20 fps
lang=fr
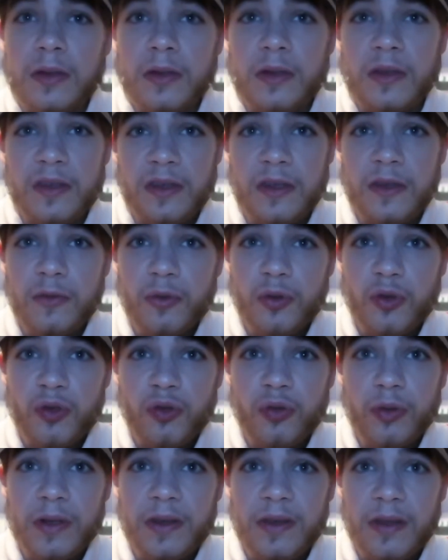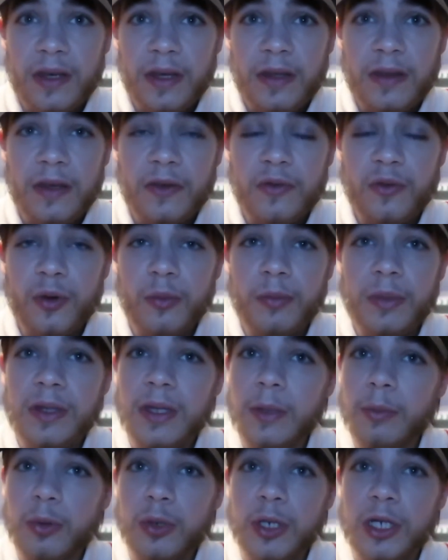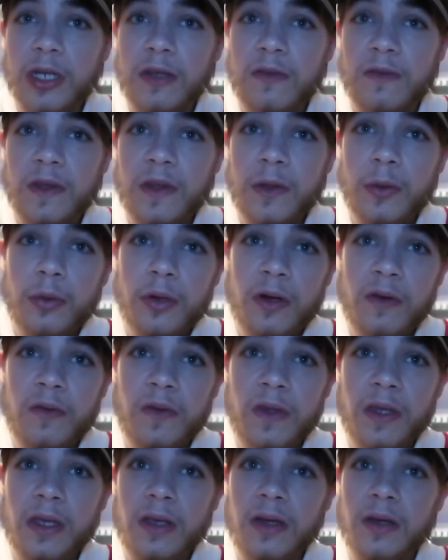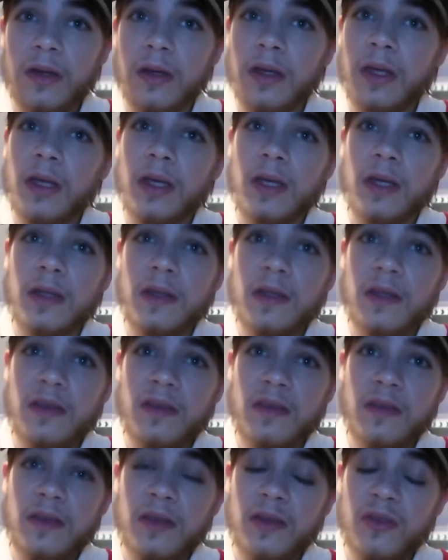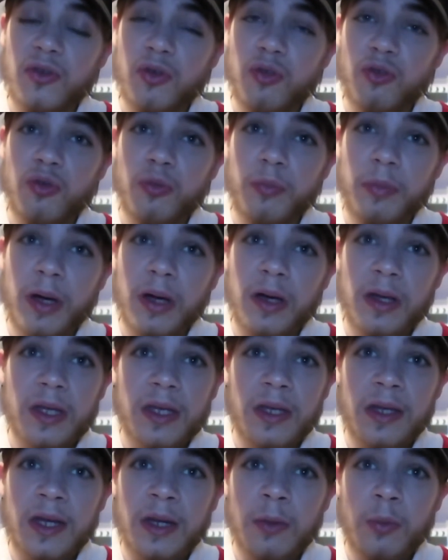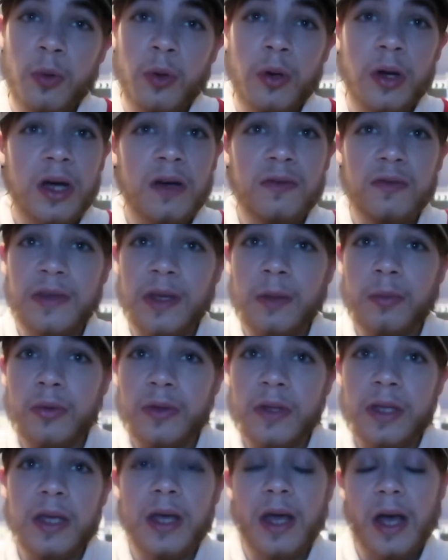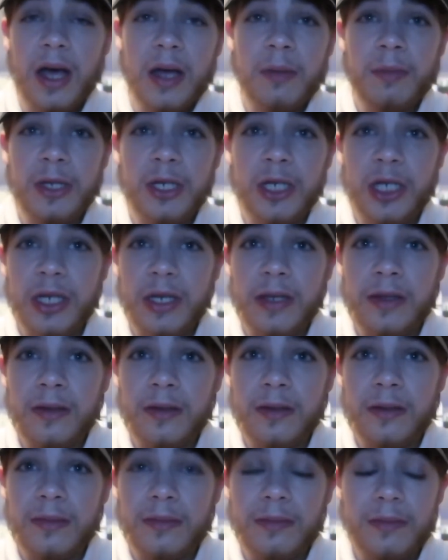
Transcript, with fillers: Si vous souhaitez être informé des prochaines vidéos à venir, n'hésitez surtout pas également à vous abonner à ma chaîne.